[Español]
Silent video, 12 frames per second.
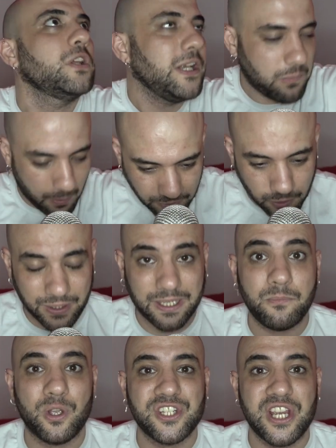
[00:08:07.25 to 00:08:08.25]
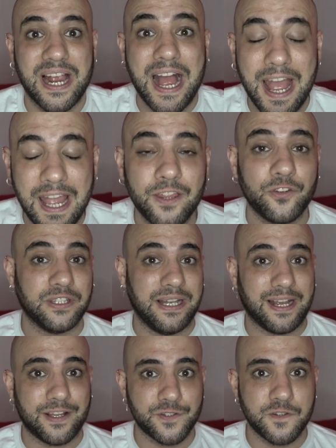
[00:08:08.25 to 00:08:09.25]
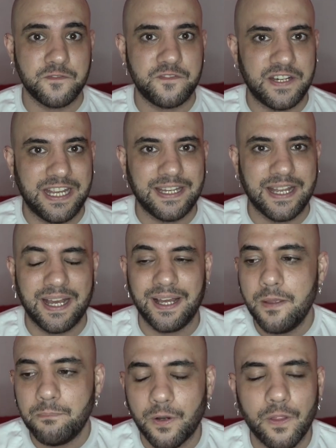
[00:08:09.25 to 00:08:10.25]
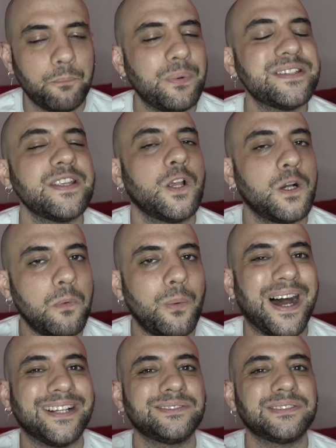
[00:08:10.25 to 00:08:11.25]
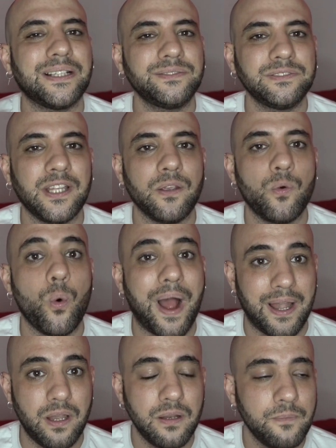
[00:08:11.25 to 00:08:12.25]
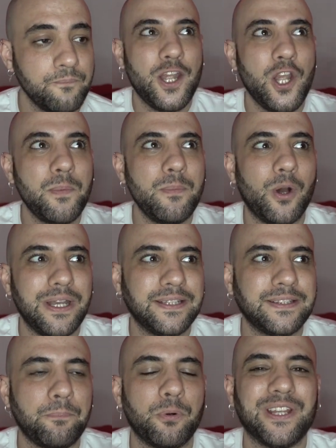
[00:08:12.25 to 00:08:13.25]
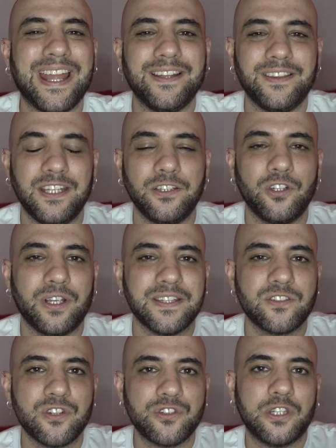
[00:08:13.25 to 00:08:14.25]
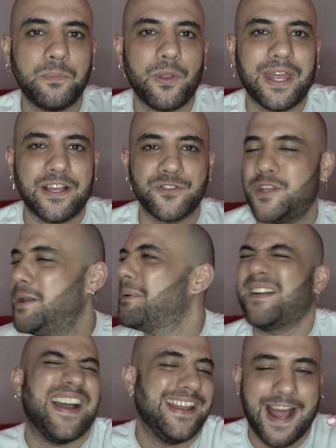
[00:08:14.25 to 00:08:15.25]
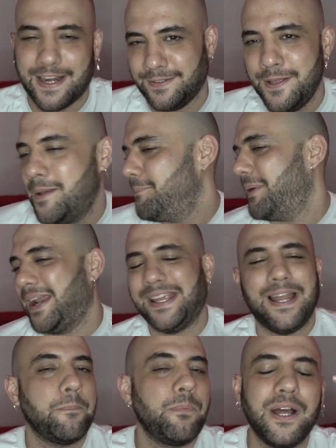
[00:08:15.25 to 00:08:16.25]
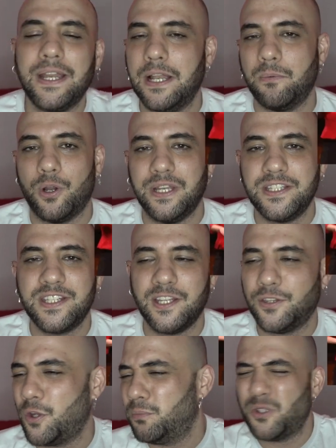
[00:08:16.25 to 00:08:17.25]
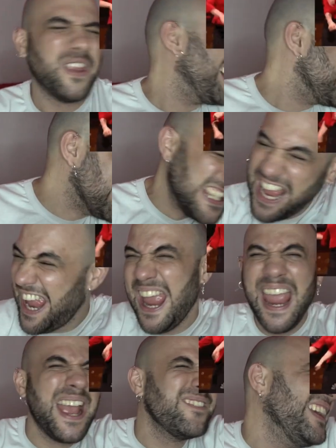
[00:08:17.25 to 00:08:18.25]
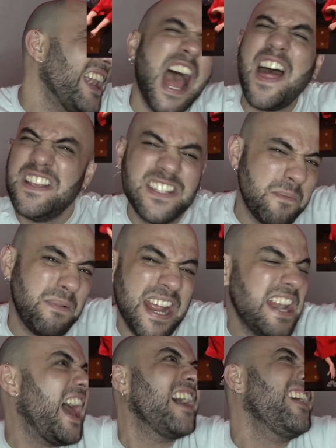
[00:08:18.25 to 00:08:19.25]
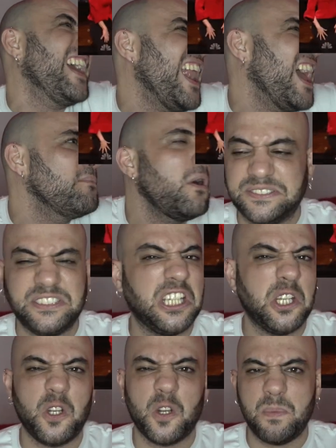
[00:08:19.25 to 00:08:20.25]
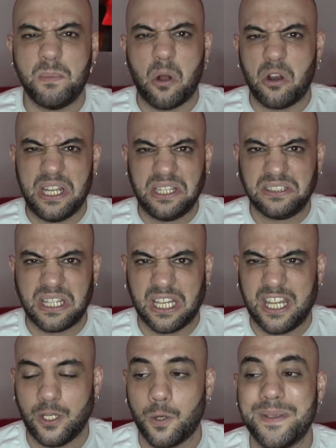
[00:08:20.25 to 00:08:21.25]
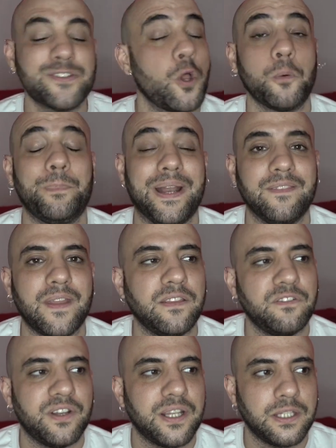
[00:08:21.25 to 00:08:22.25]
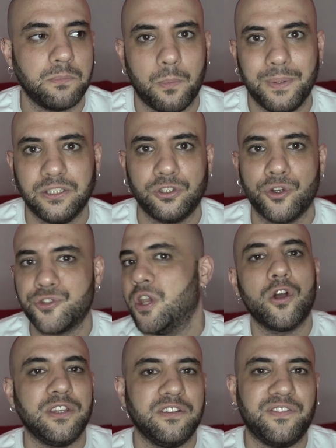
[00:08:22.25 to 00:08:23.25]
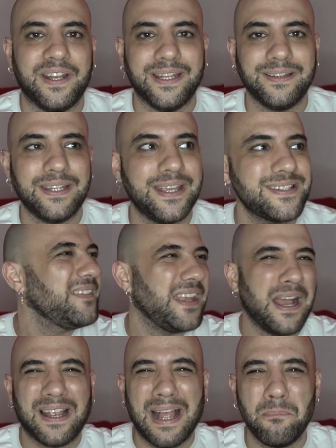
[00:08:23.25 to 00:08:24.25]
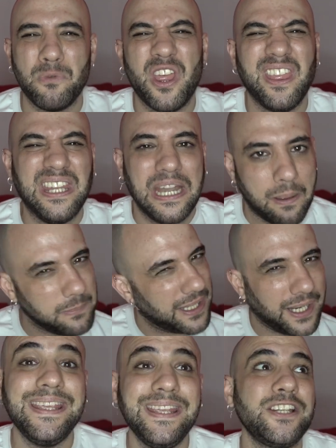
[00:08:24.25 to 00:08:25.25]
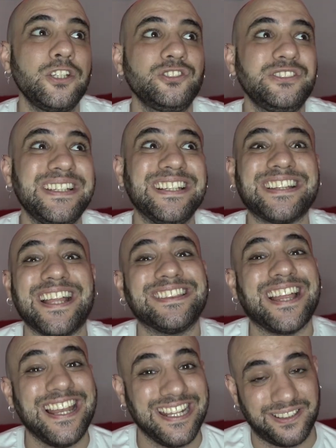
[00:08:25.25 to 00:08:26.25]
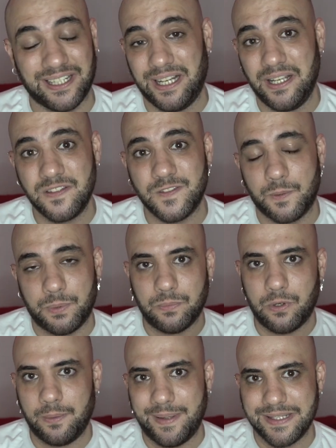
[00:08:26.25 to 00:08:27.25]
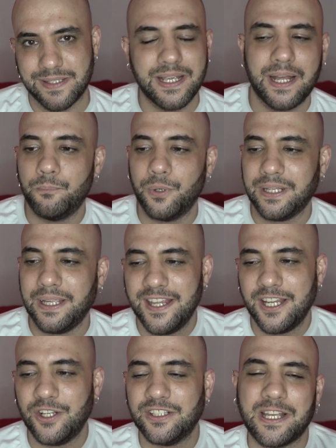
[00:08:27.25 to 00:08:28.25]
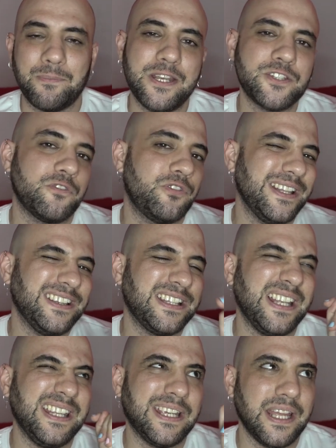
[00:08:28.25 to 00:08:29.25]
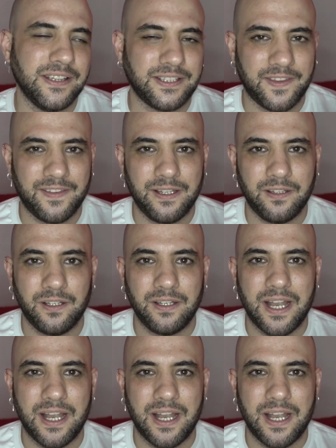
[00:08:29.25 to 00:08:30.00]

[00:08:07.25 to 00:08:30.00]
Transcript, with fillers: En el momento por ejemplo que ya cae, donde la canción frena, pero después es como bastante igual, no me molesta porque entiendo que son esos tipos de canciones para bailar, para que las pongan en el boliche y todo el mundo diga, sí, mirá, disciplina, bailemos, así que no me molesta que no me sorprenda en diferentes momentos con diferentes cambios de dinámica y no tiene tanta letra, si nos ponemos a pensar, porque creo que también eso fue inteligente desde el